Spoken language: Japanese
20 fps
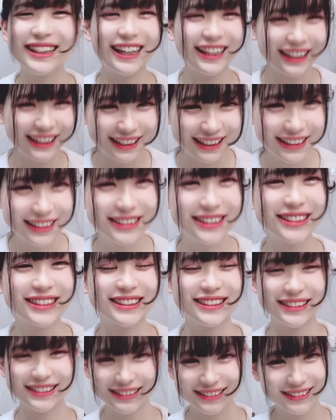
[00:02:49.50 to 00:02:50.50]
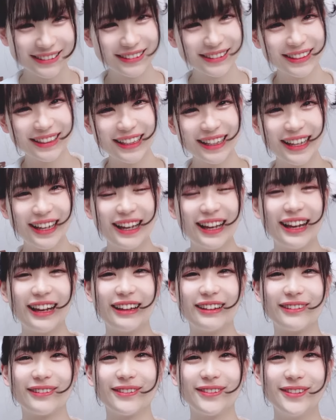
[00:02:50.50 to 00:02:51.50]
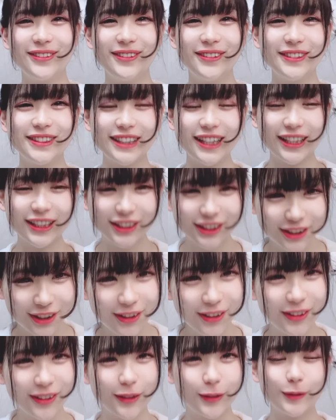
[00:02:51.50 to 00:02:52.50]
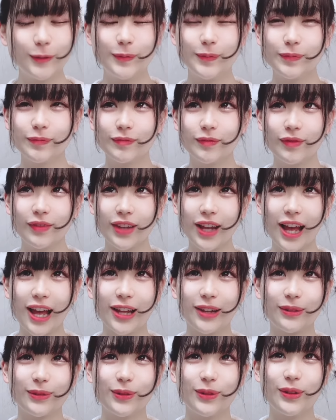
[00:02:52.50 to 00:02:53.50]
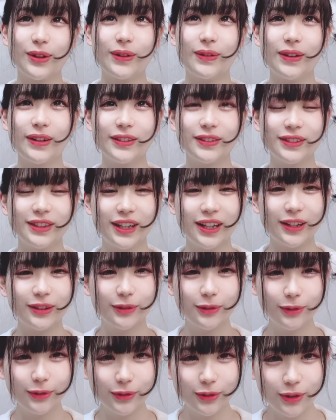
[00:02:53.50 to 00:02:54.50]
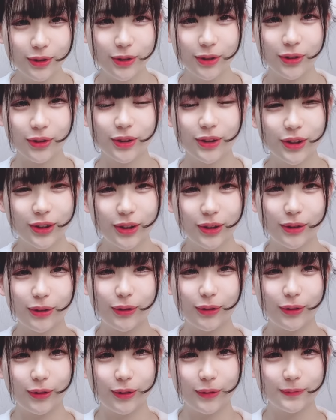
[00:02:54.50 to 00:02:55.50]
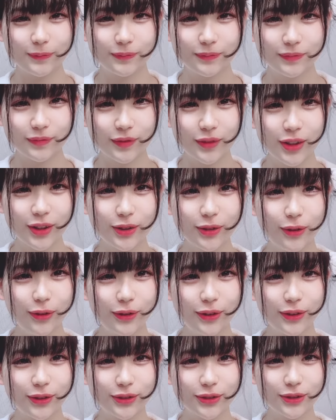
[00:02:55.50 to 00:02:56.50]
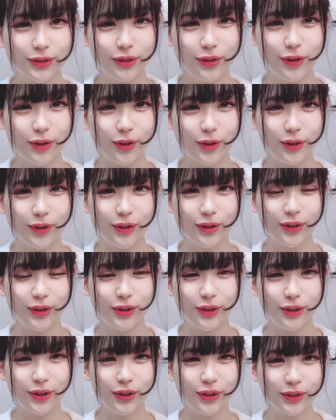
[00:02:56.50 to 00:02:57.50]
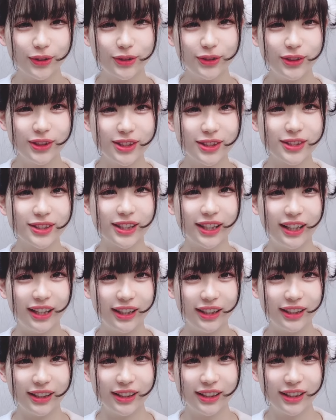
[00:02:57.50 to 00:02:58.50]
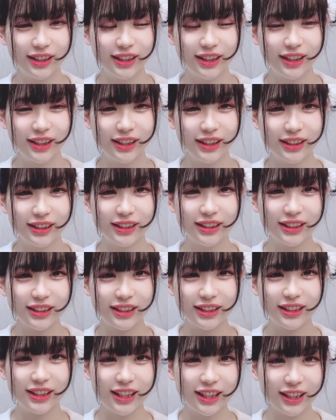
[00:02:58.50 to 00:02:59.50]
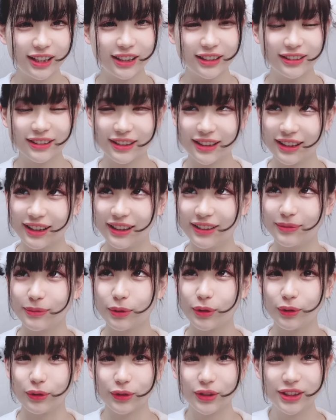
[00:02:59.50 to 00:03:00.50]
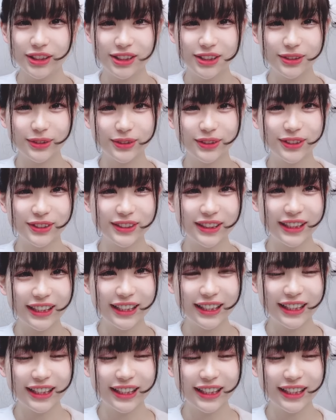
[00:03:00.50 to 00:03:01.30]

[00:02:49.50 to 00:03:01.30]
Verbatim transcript: だけですあのお父さんとあのトラファルガーローのこう能力のクイズができてってかもうこの意思疎通がで